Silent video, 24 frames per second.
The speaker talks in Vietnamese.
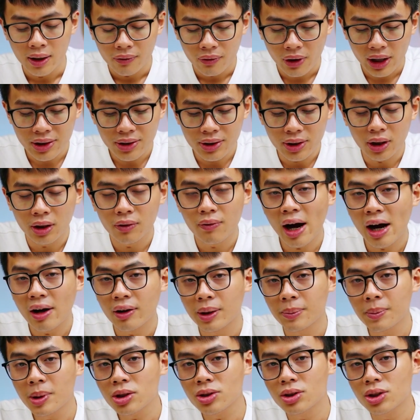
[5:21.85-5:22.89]
Và dựa vào
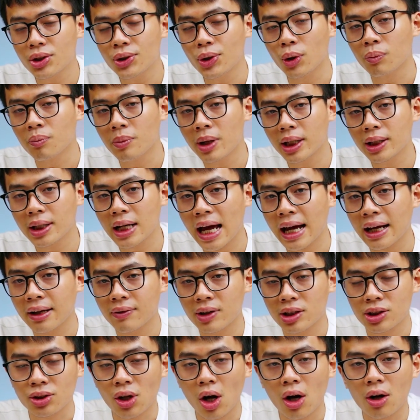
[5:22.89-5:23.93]
cái mức sử dụng pin này
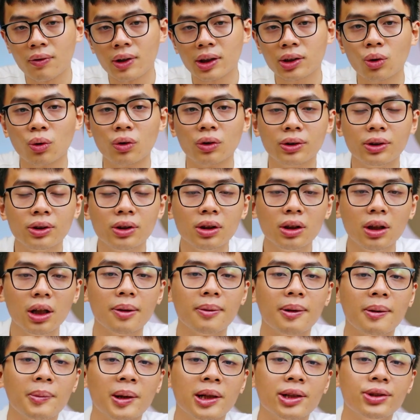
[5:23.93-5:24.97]
và so với tuần trước
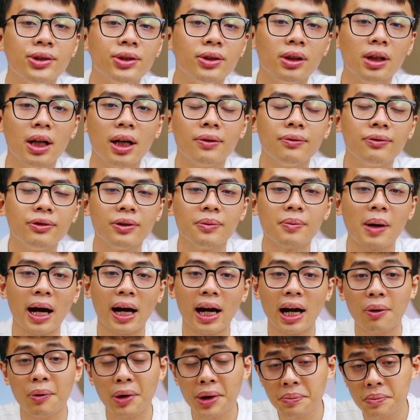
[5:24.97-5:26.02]
khi mà mình chưa lên phiên
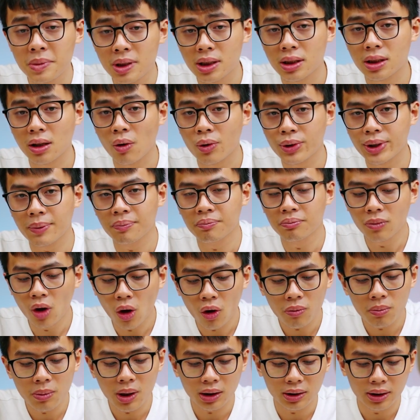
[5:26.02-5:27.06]
bản iOS mười sáu chấm
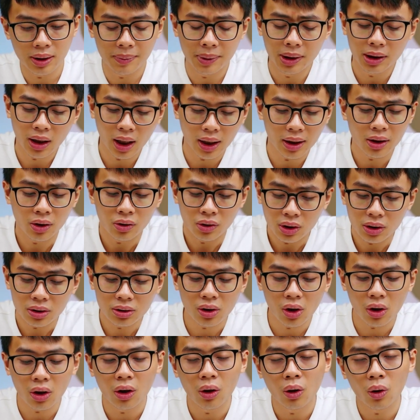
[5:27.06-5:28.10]
bốn thì mình thấy nó
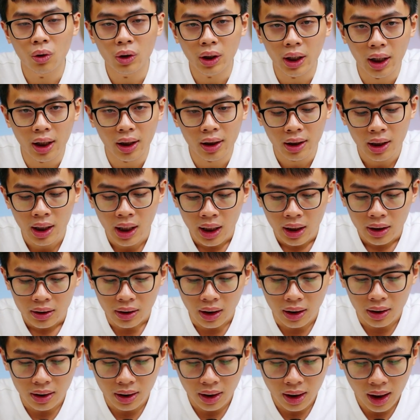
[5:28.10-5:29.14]
tương đối là ok.
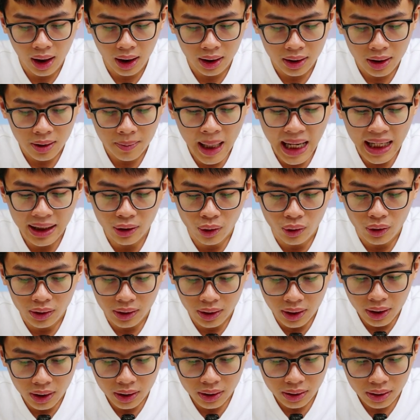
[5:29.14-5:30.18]
Từ uh, thứ ba tuần
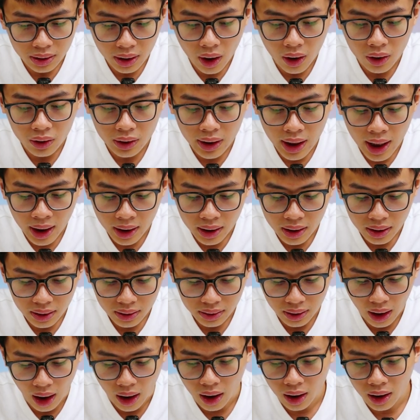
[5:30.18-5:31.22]
trước cho đến
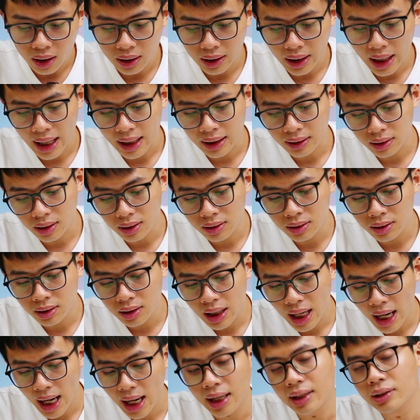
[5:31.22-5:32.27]
tận là
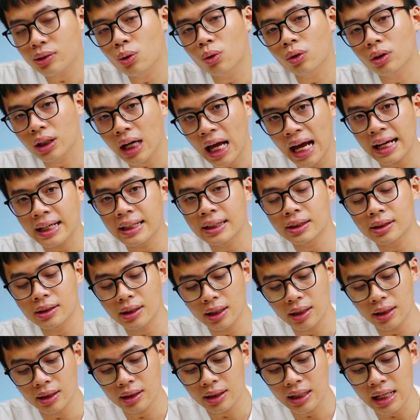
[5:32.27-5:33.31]
thứ hai tuần này
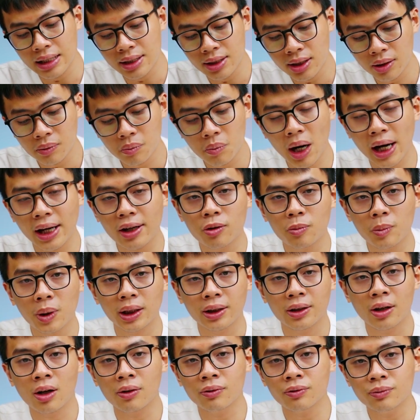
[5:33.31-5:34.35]
thì cái chiếc máy của
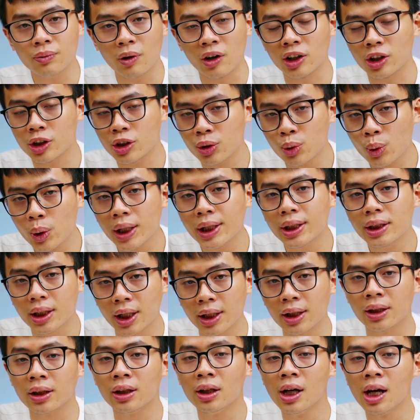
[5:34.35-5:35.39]
mình nó vẫn duy
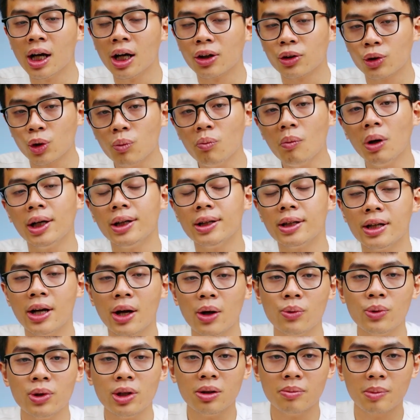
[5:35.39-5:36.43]
trì trung bình,
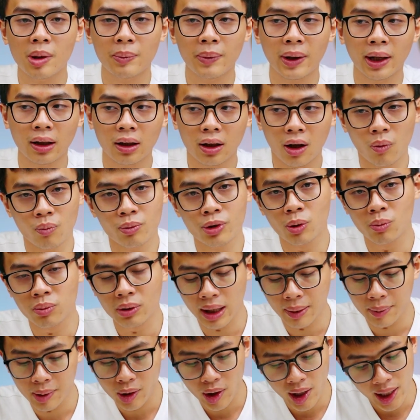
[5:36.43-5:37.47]
nếu như mà mình không dùng
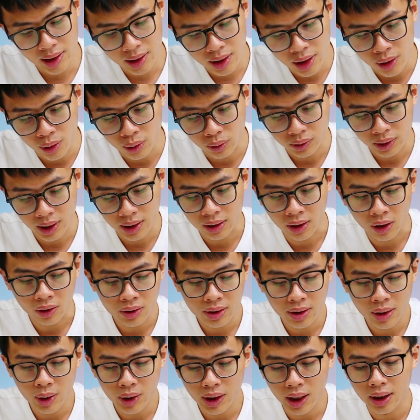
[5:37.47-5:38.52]
camera nhiều thì nó
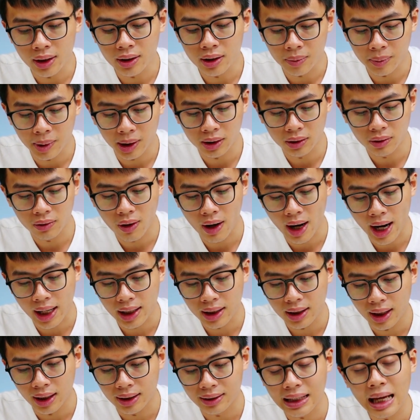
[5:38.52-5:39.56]
duy trì cho mình
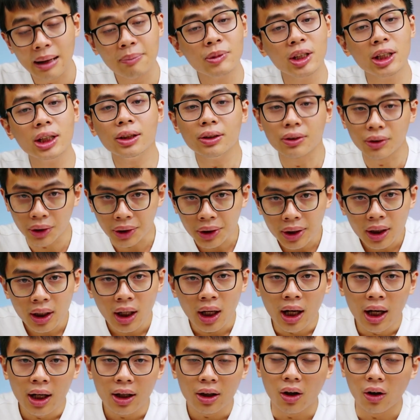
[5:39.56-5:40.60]
khoảng là tám tiếng rưỡi.
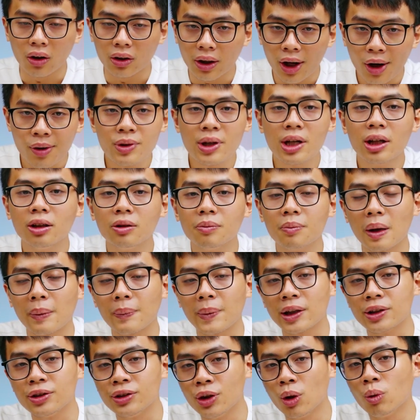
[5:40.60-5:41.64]
Còn nếu như mà
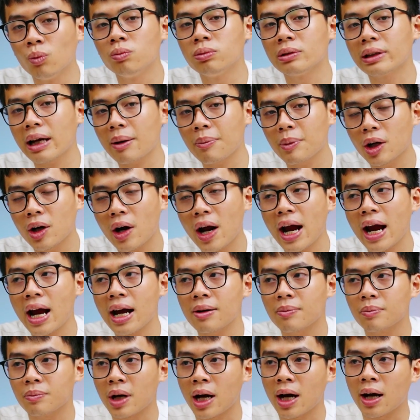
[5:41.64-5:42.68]
mình dùng
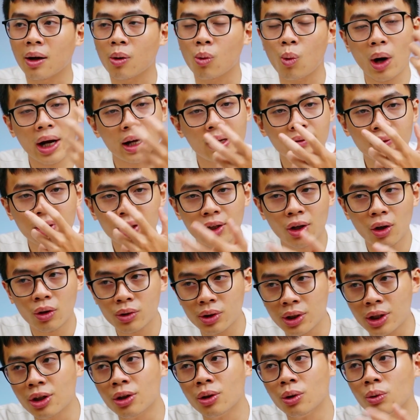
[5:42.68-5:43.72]
camera mà quay video
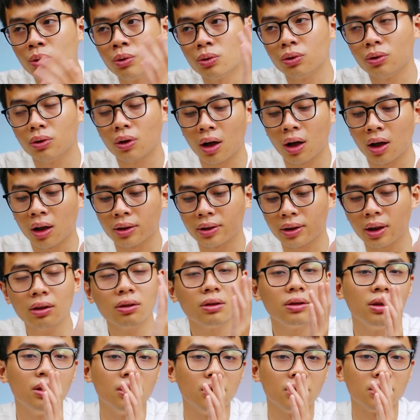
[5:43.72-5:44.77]
nhiều, uh,
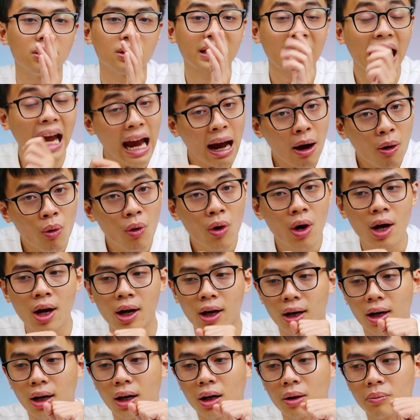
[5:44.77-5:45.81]
chất lượng cao,
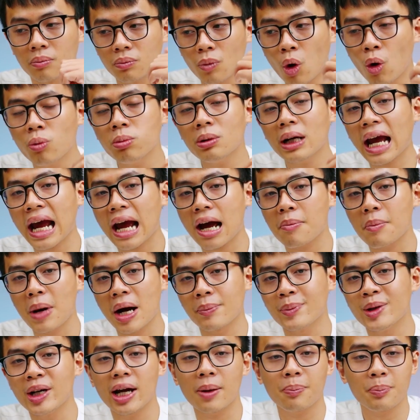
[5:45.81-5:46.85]
uh, bốn K
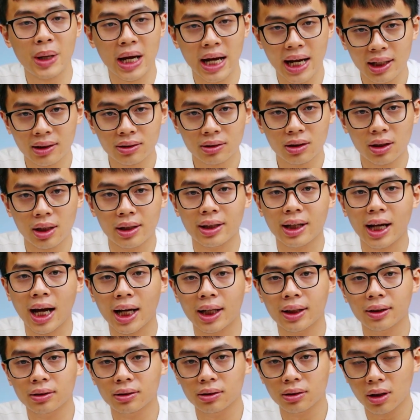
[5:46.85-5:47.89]
ba mươi F P S thì
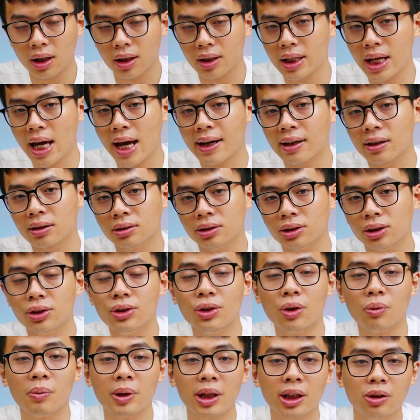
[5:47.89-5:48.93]
cái thời gian sử
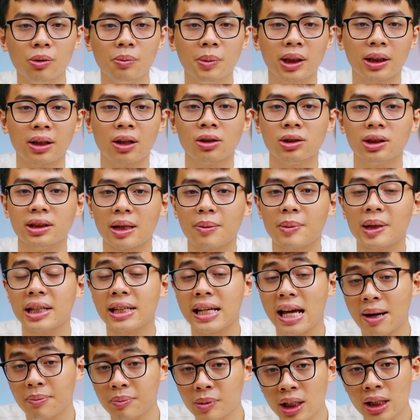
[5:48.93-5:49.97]
dụng pin của mình nó sẽ bị
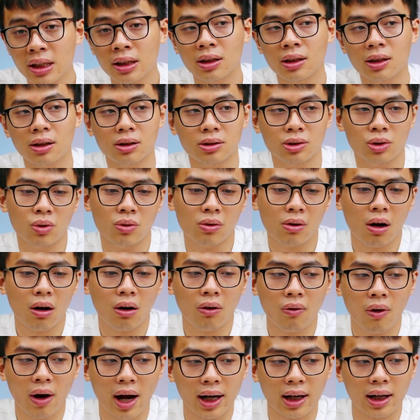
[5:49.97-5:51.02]
giảm đi xuống
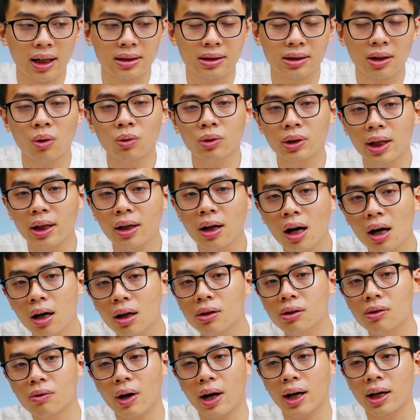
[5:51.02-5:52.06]
còn khoảng là sáu tiếng
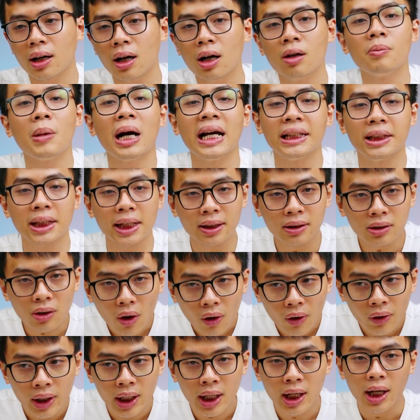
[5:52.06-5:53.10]
hơn, khoảng gần bảy tiếng
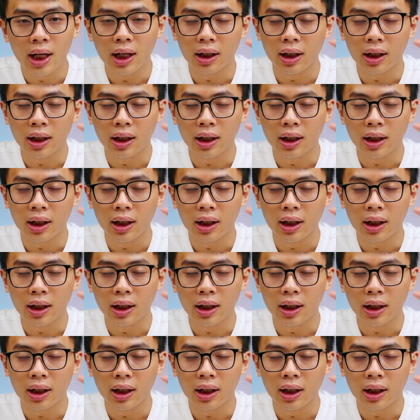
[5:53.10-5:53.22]
thôi.